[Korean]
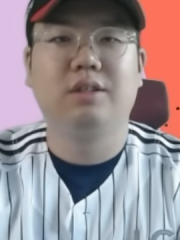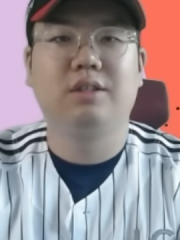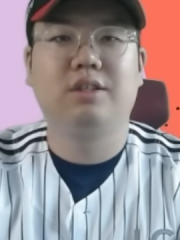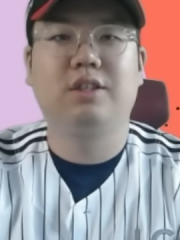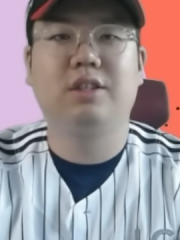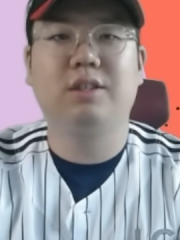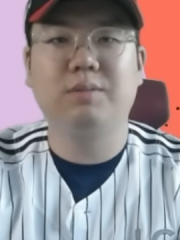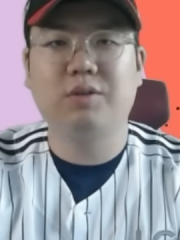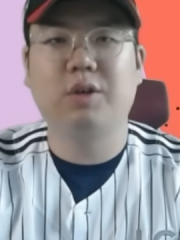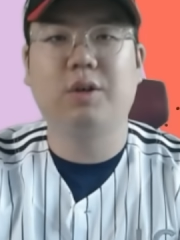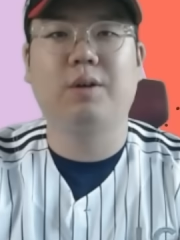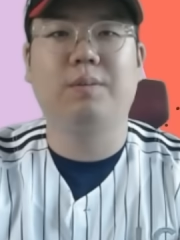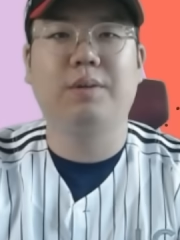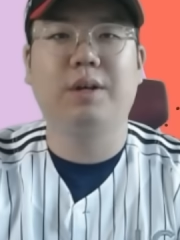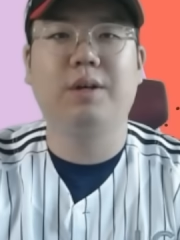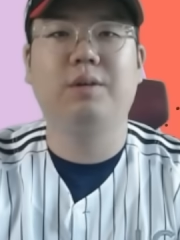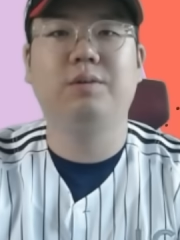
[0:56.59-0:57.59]

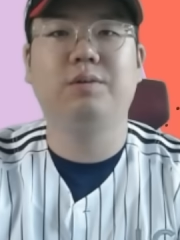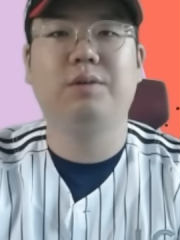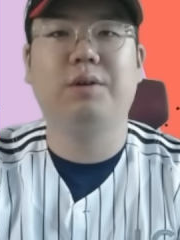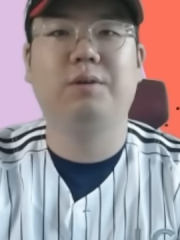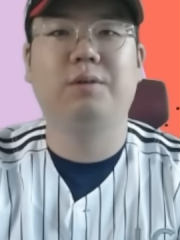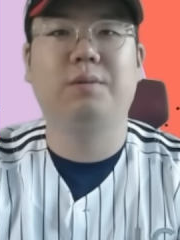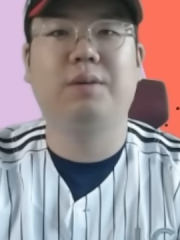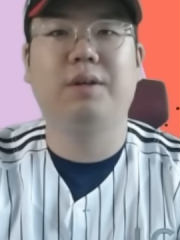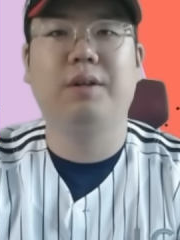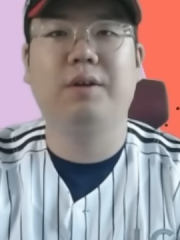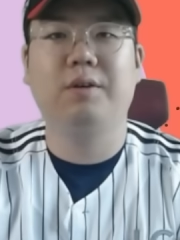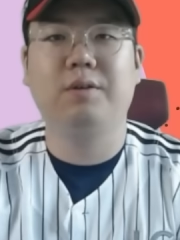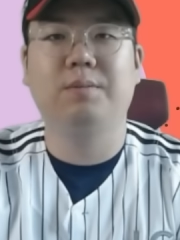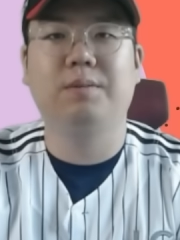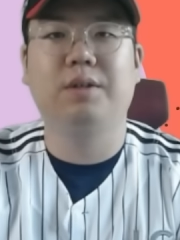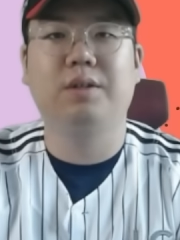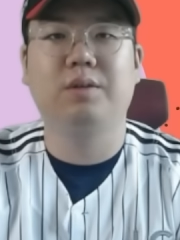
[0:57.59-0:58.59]
지금처럼 해온 대로만
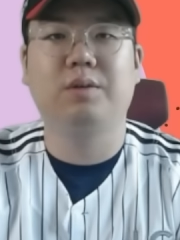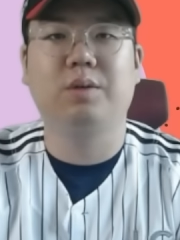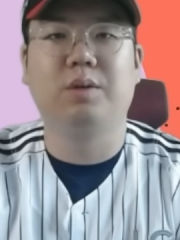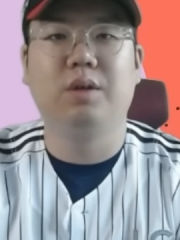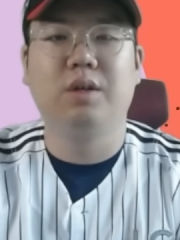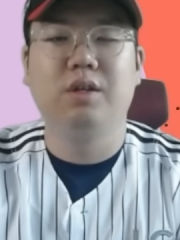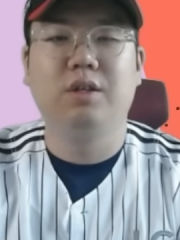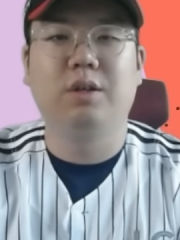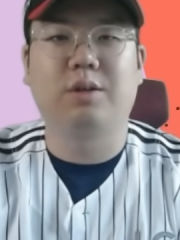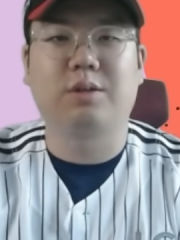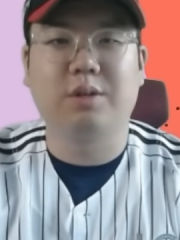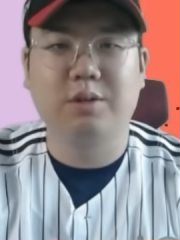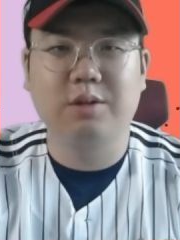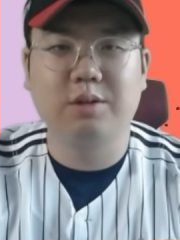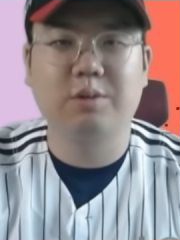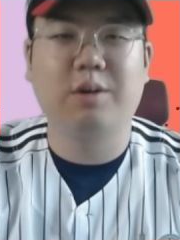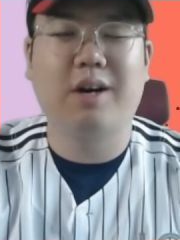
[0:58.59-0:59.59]
해오면 또
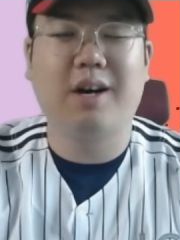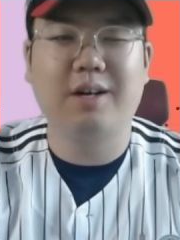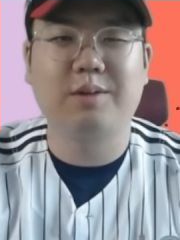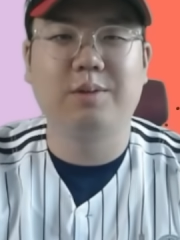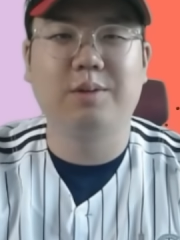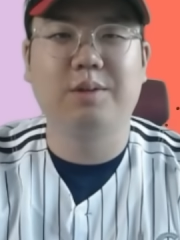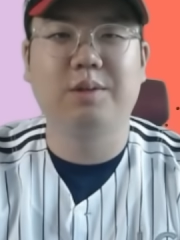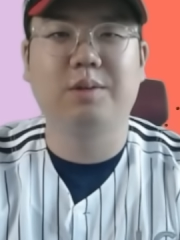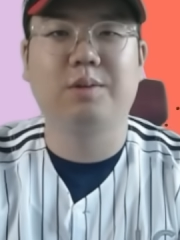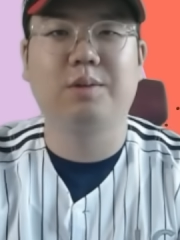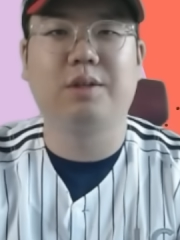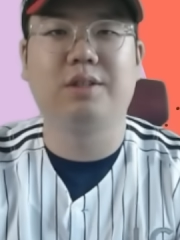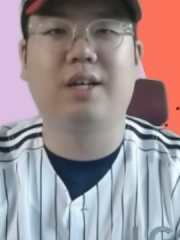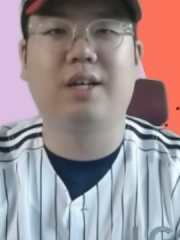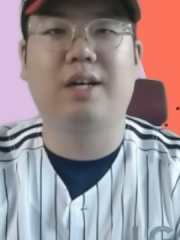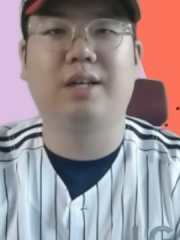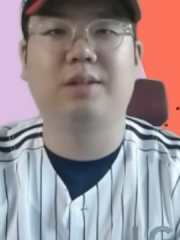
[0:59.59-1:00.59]
역전승도 하고 또
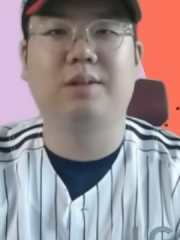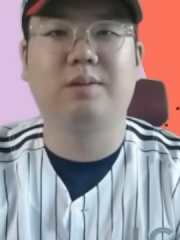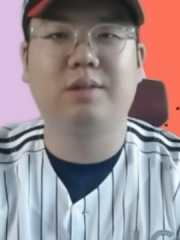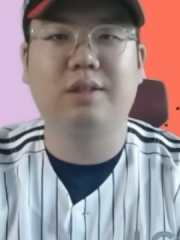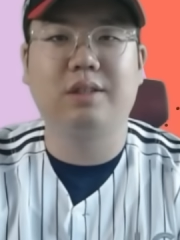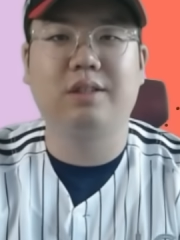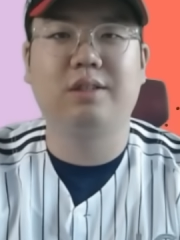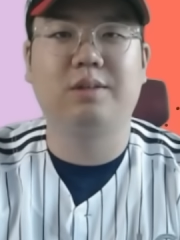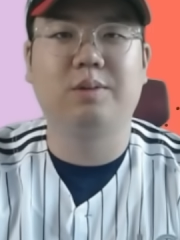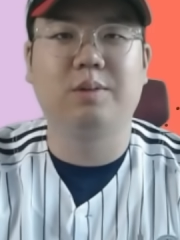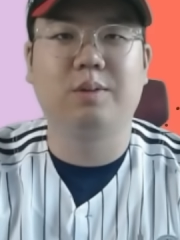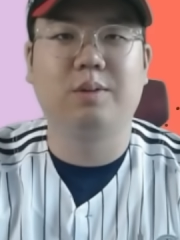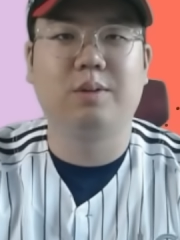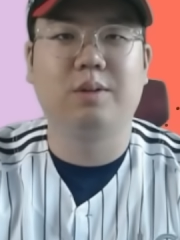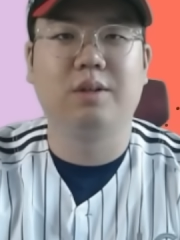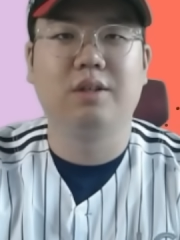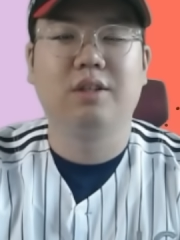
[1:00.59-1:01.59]
연장 가서도
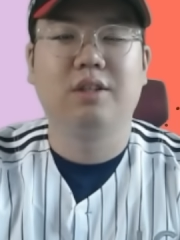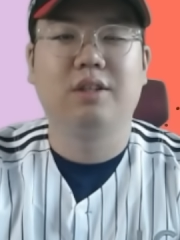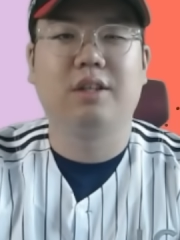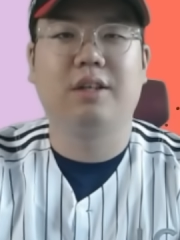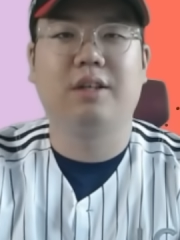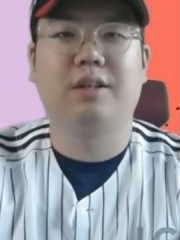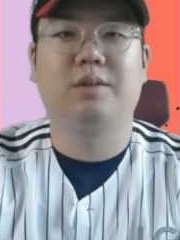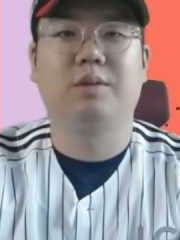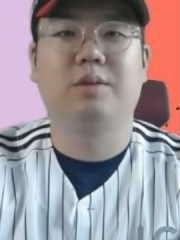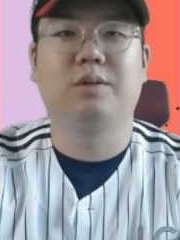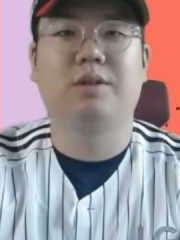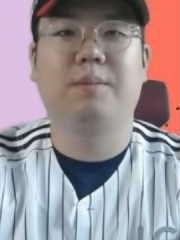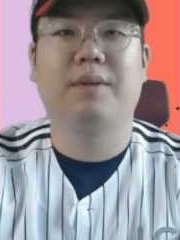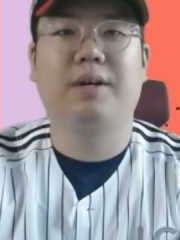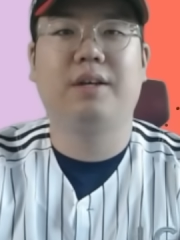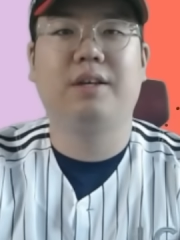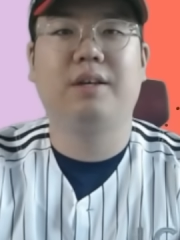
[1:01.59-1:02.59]
이기고 예, 또
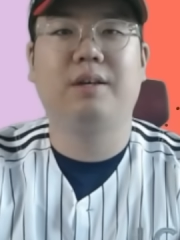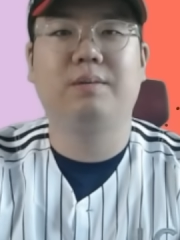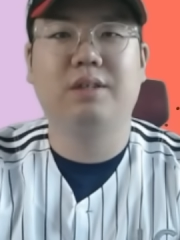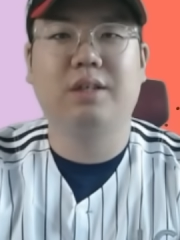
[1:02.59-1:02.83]
선발의 힘을